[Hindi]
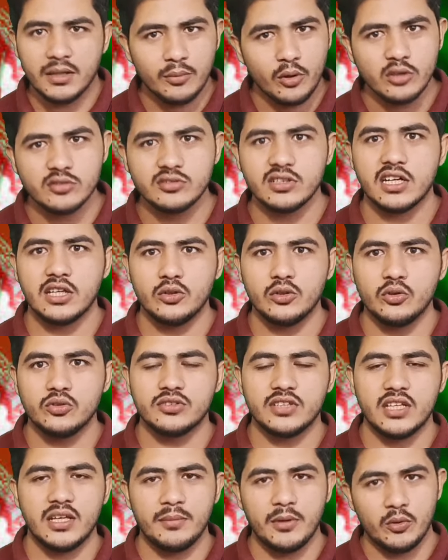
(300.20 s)
मेरे बहुत सारे
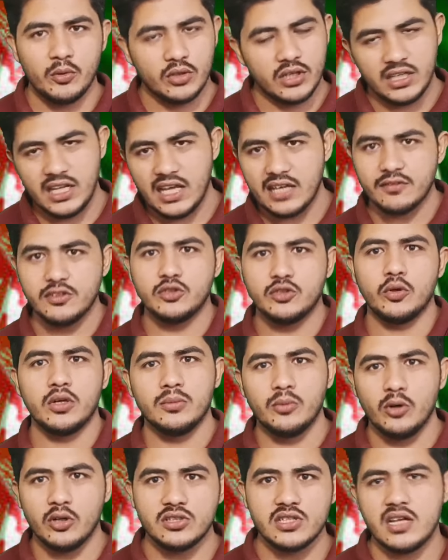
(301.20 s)
दोस्त हैं मैं उनकी लैंग्वेज
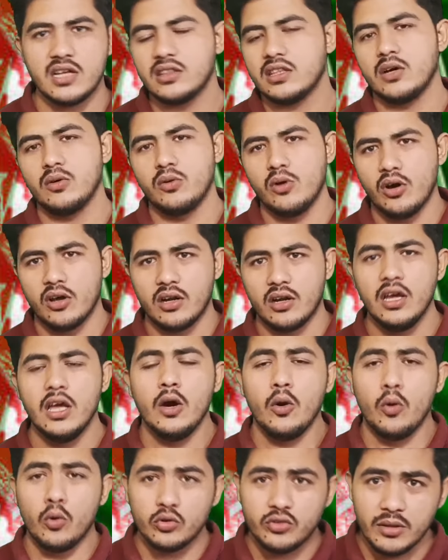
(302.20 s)
थोड़ी बहुत जानता हूँ और
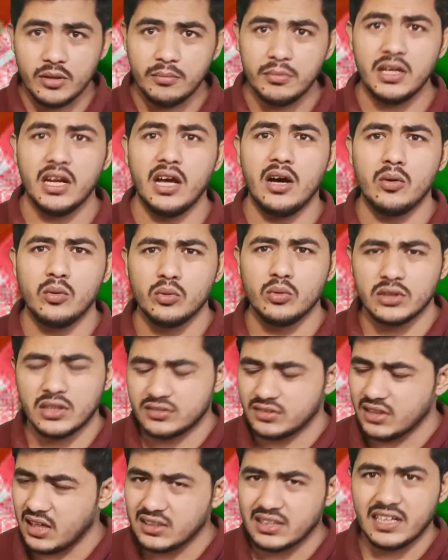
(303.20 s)
उनसे मिला हूँ
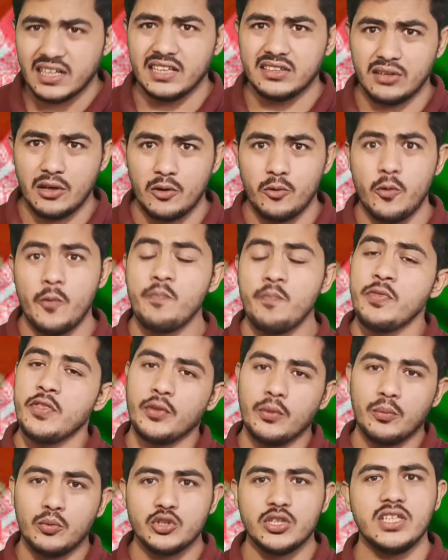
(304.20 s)
उनके साथ रहता हूँ
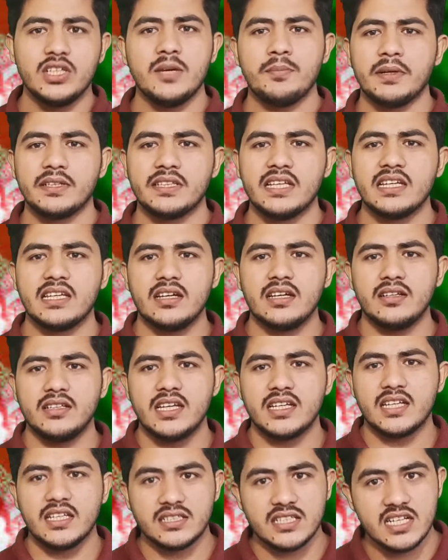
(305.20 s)
तो मुझे ये पता है कि
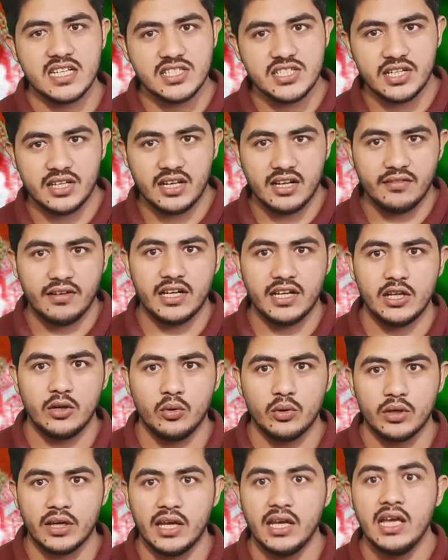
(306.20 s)
ये कितने जिगरे वाले
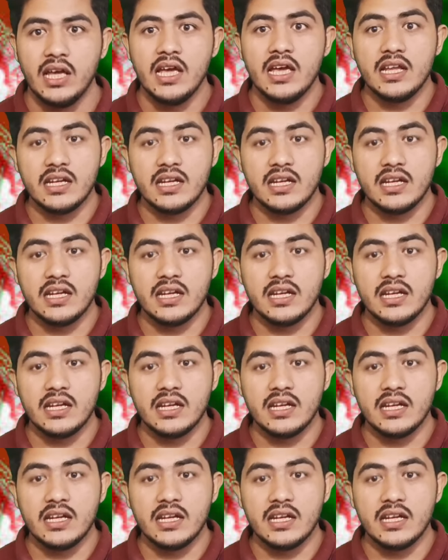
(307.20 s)
लोग हैं